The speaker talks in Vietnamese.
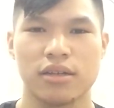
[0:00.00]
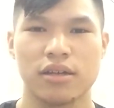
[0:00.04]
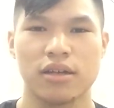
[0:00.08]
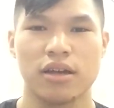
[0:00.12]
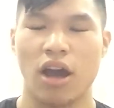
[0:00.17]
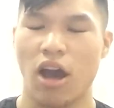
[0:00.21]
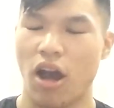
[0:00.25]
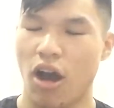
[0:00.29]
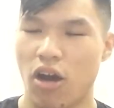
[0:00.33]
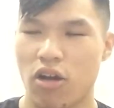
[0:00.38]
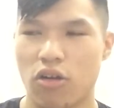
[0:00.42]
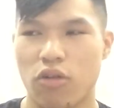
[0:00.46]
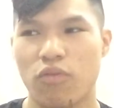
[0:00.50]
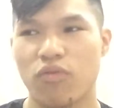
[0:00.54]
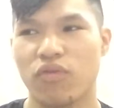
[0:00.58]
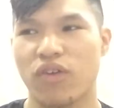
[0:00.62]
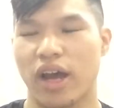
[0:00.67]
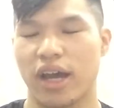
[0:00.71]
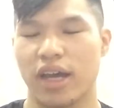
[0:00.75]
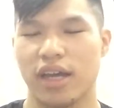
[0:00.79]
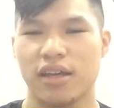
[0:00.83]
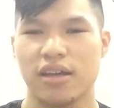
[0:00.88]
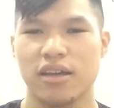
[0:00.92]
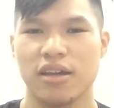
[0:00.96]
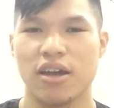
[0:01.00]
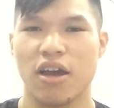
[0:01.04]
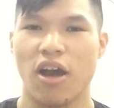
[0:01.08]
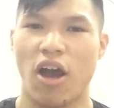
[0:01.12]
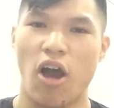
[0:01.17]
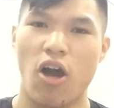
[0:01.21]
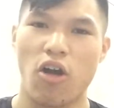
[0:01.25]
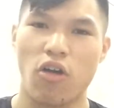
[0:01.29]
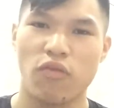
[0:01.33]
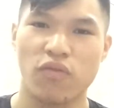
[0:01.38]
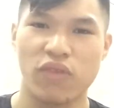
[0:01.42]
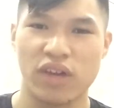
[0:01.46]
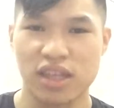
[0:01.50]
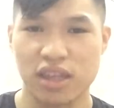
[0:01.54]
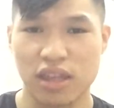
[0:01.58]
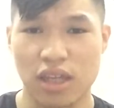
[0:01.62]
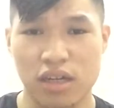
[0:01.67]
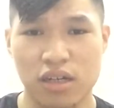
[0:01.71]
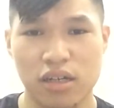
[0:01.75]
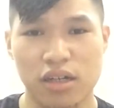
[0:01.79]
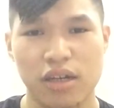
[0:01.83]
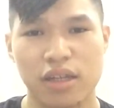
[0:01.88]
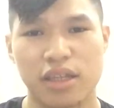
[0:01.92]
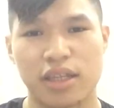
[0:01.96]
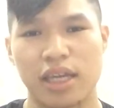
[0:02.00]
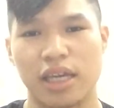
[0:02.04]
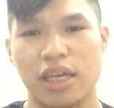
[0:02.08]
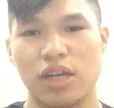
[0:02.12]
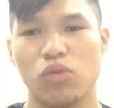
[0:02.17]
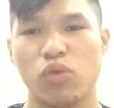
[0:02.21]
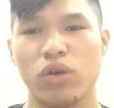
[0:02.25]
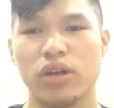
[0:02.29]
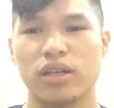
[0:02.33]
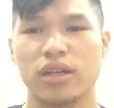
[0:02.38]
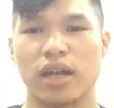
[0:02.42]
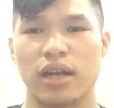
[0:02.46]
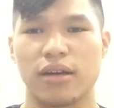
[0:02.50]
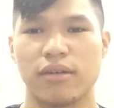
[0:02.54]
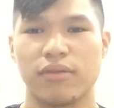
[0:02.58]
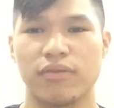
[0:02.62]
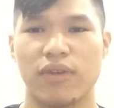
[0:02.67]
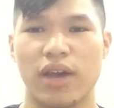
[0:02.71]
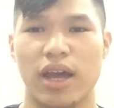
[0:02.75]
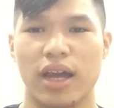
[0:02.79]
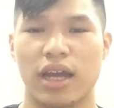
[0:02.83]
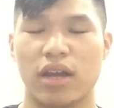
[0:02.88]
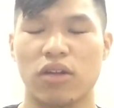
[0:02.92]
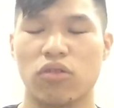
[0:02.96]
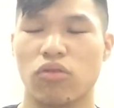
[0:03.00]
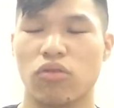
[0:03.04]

họ cũng vậy, họ cũng phải tự chịu quyết định về cái